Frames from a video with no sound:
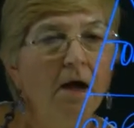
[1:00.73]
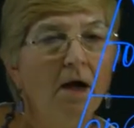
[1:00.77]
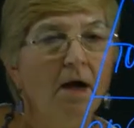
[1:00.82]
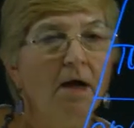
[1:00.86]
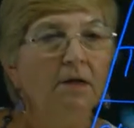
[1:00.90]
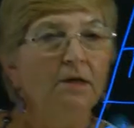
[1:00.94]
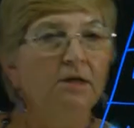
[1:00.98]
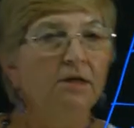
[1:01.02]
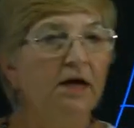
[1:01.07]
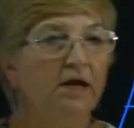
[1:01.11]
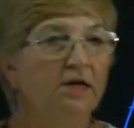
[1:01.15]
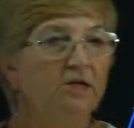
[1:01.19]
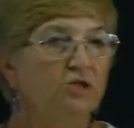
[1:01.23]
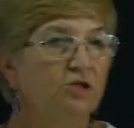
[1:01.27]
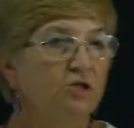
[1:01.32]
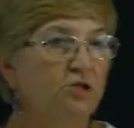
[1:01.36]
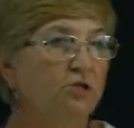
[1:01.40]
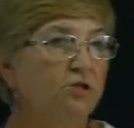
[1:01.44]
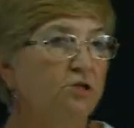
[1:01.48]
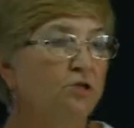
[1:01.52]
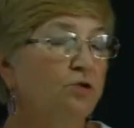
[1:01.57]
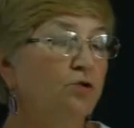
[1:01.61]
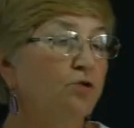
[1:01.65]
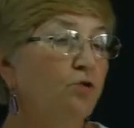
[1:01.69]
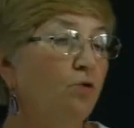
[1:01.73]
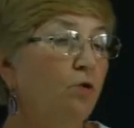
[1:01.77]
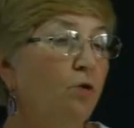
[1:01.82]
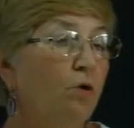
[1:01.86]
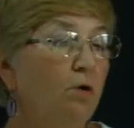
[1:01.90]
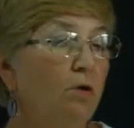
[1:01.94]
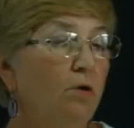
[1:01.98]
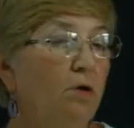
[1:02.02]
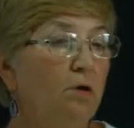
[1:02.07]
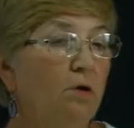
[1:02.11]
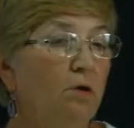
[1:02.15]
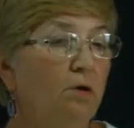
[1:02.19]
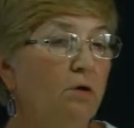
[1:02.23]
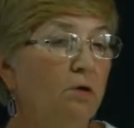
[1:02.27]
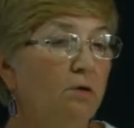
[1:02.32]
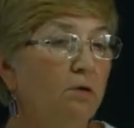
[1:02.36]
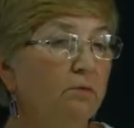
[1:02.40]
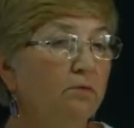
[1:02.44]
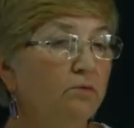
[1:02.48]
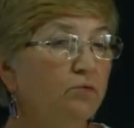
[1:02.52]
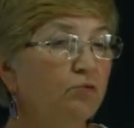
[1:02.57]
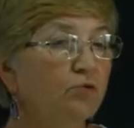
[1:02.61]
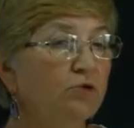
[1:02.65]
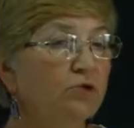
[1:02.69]
Дальше, что а,
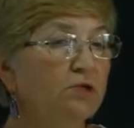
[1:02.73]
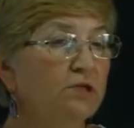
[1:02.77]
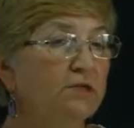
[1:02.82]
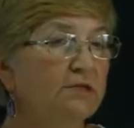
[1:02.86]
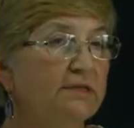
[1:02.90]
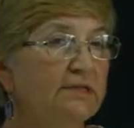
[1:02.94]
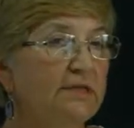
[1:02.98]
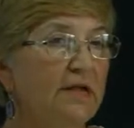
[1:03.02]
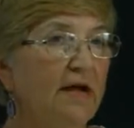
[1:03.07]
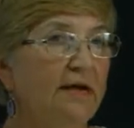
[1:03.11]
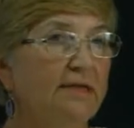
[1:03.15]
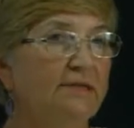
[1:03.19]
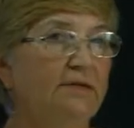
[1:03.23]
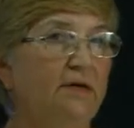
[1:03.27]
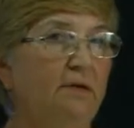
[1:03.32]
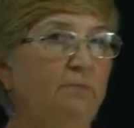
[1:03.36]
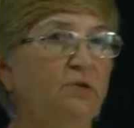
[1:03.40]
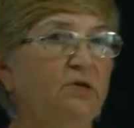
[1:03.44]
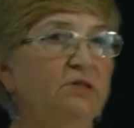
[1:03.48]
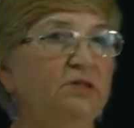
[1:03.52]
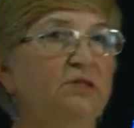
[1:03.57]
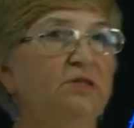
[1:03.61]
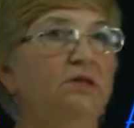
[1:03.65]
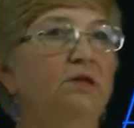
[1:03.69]
нужно знать об этих